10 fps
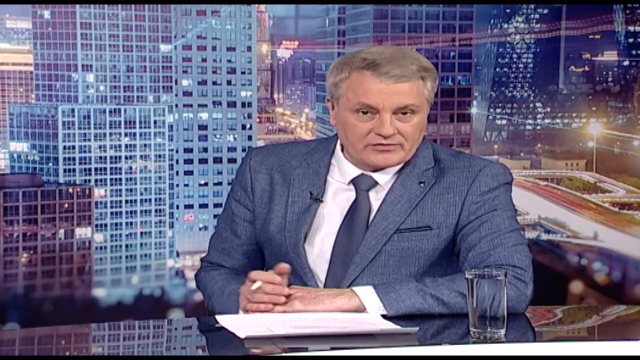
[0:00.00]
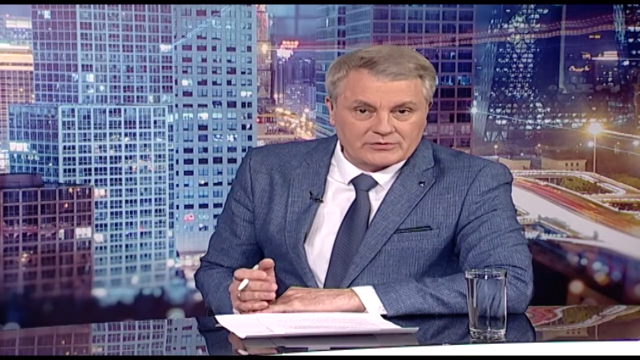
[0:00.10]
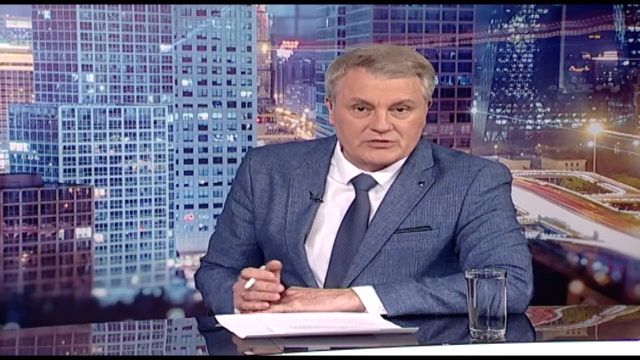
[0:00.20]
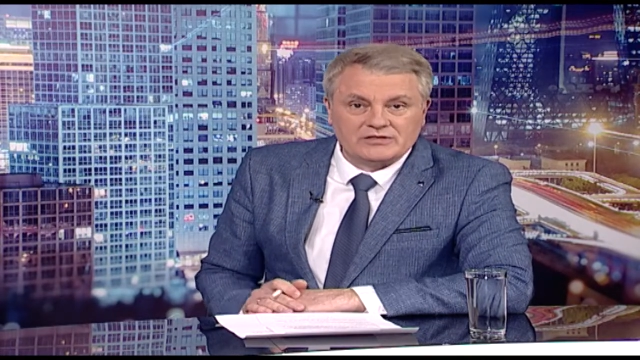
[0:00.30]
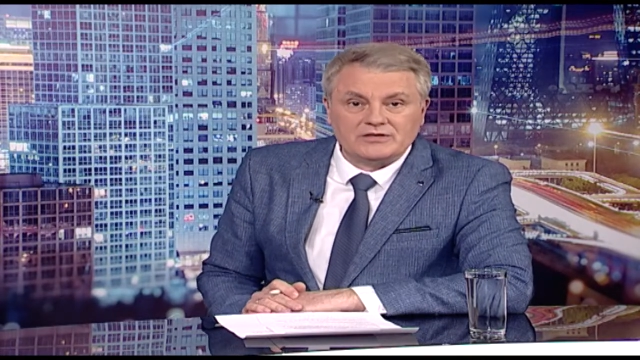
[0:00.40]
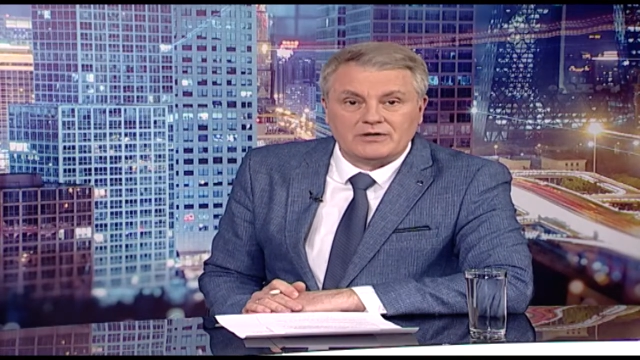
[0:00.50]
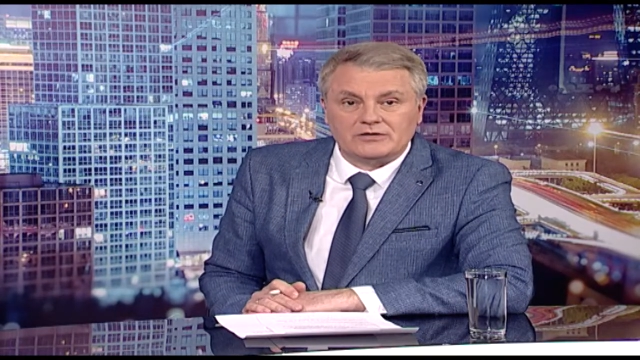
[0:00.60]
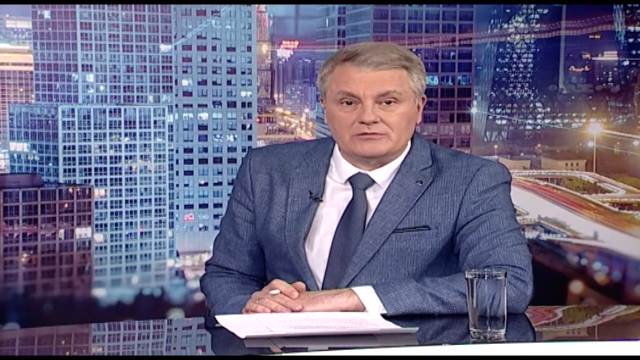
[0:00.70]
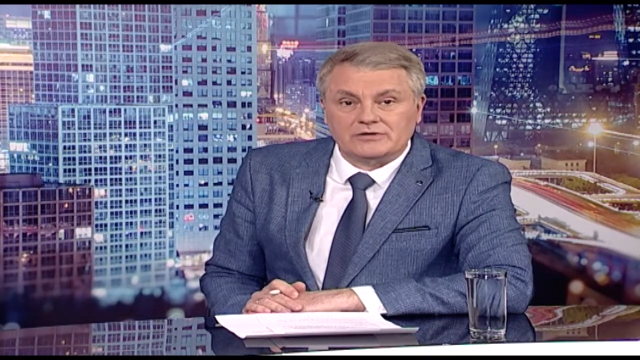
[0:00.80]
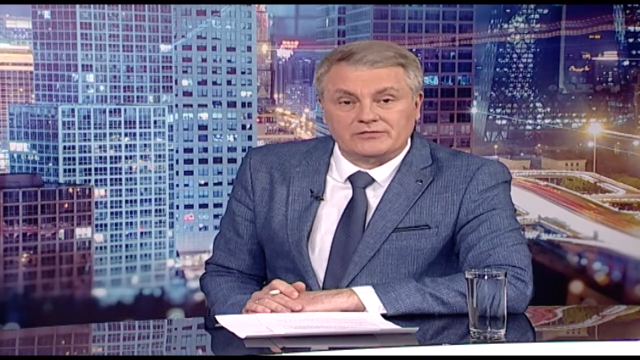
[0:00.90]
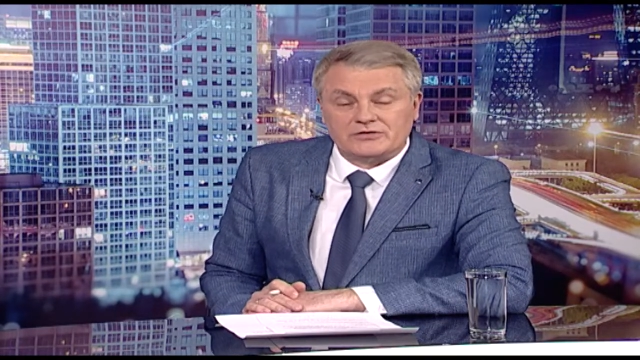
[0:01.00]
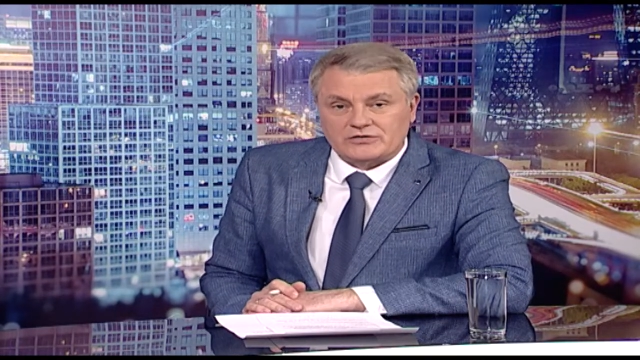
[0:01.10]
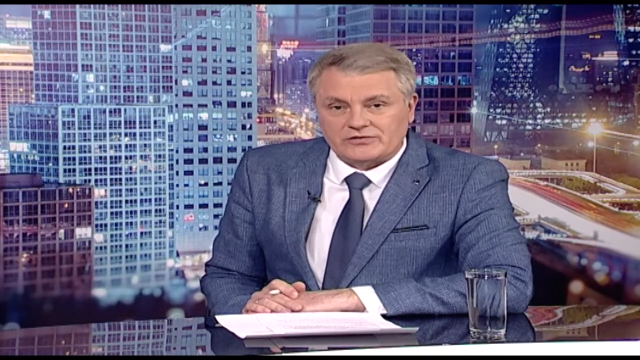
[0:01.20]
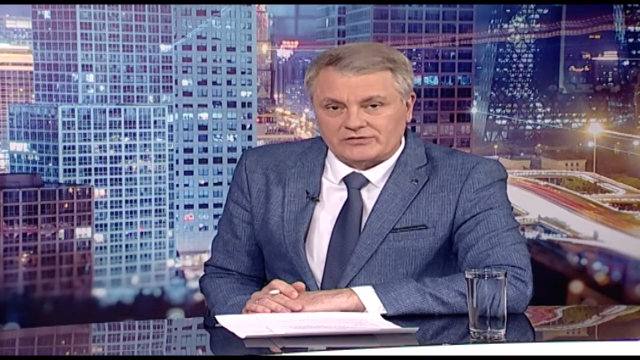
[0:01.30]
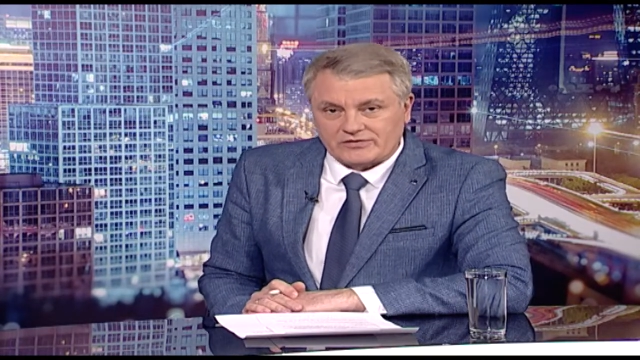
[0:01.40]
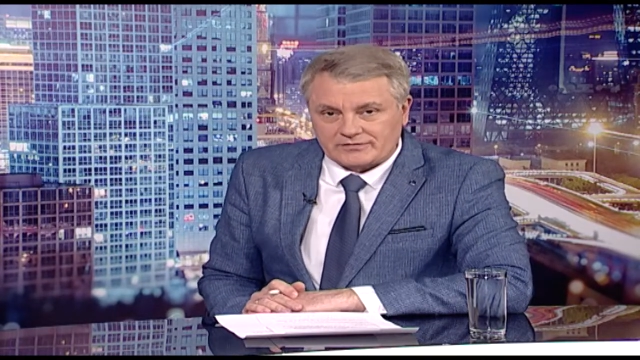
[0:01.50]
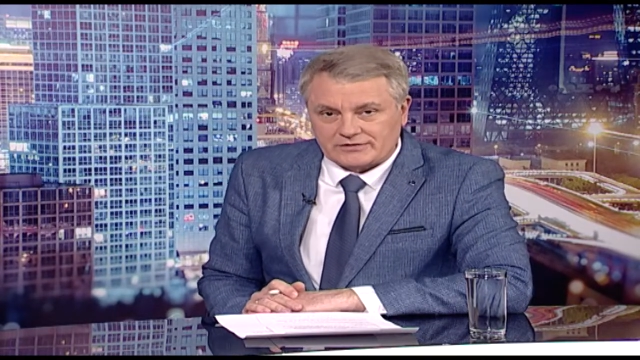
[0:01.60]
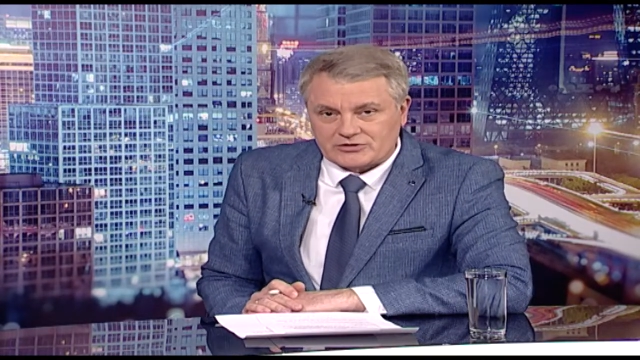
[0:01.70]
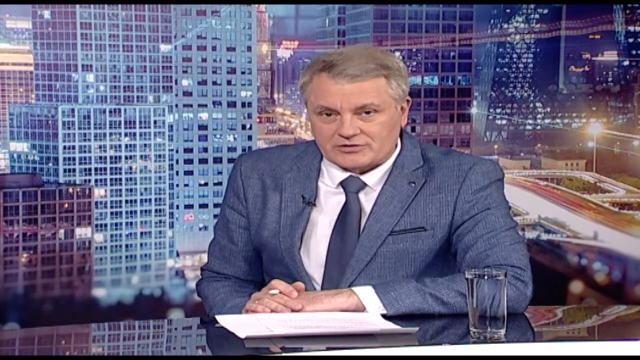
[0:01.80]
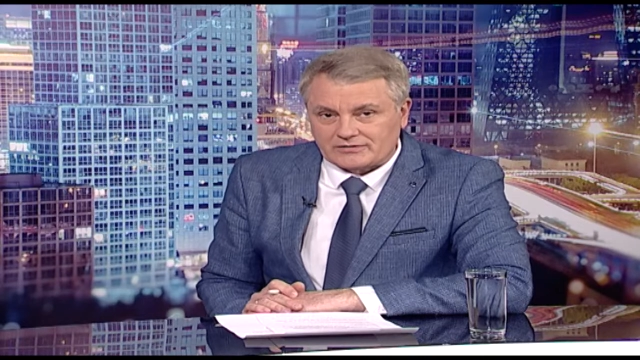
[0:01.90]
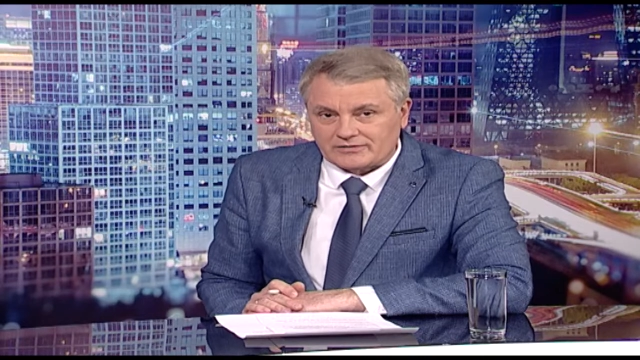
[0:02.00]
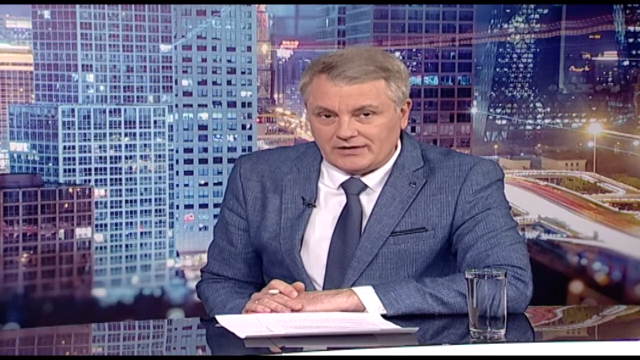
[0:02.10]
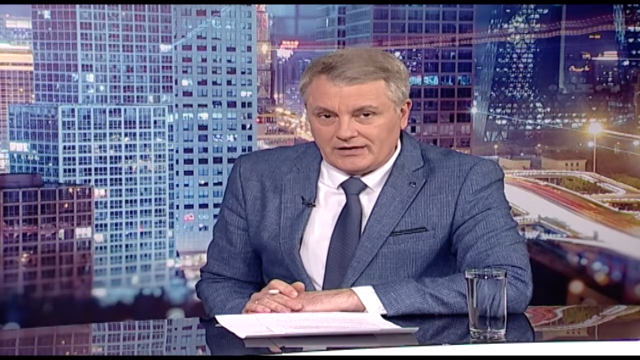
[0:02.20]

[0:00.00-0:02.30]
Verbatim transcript: освобождения Молдовы от фашистских захватчиков.